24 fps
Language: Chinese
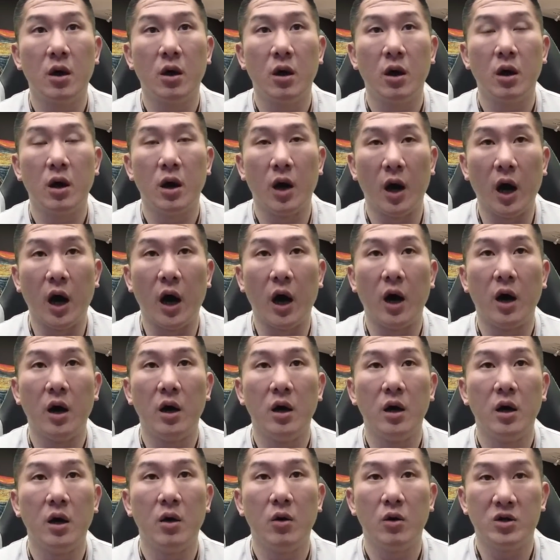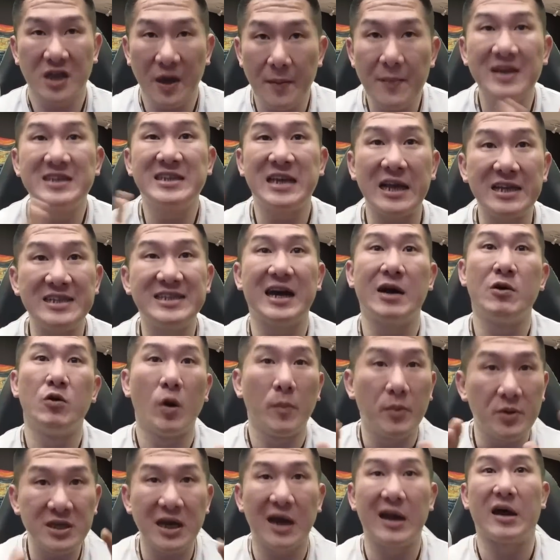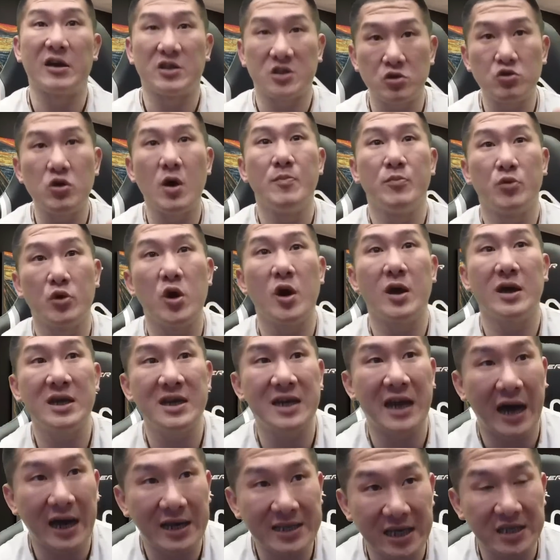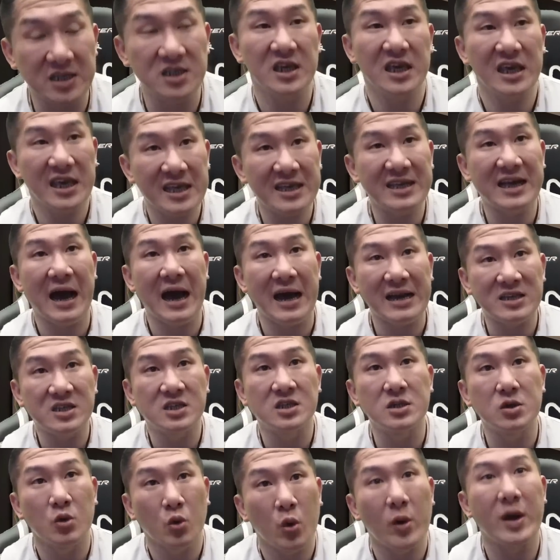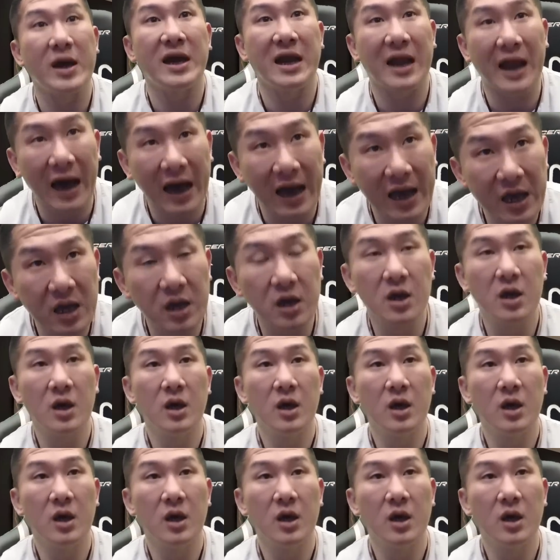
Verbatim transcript: 哦。我这边先讲，我不知道老师愿不愿意来，但是应该是会来。